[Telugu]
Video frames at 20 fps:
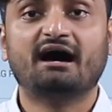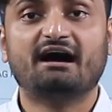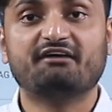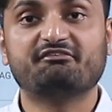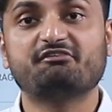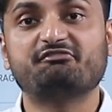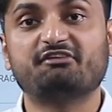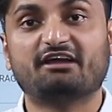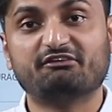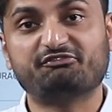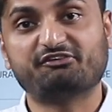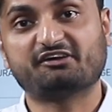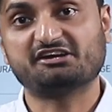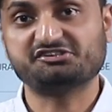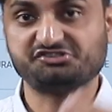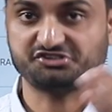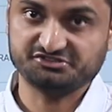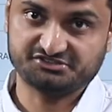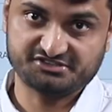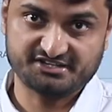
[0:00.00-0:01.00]
అవి
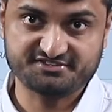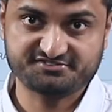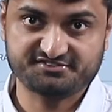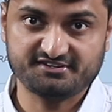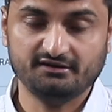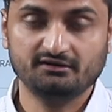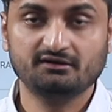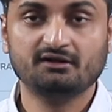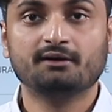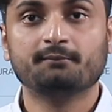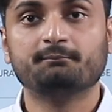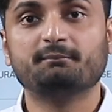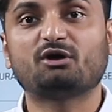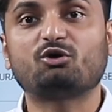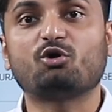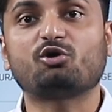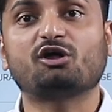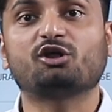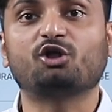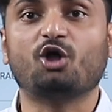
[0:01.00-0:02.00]
వెరిఫికేషన్ చేసి
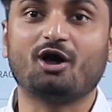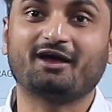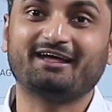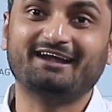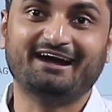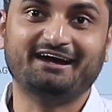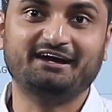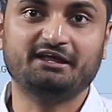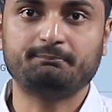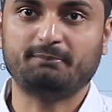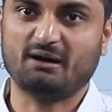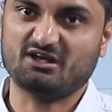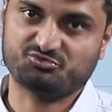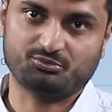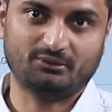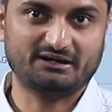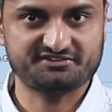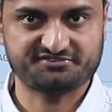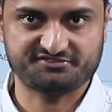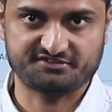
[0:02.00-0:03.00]
మీకు ఒక లాగిన్ ఐడి
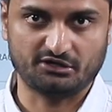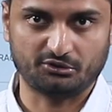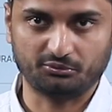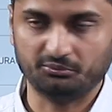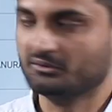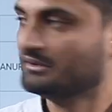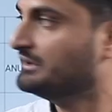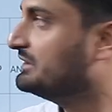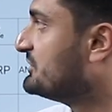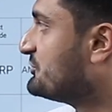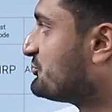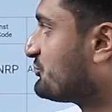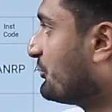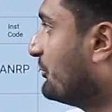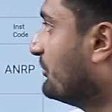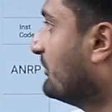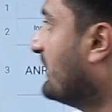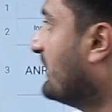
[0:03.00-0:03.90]
పాస్వర్డ్ ఇస్తారు సో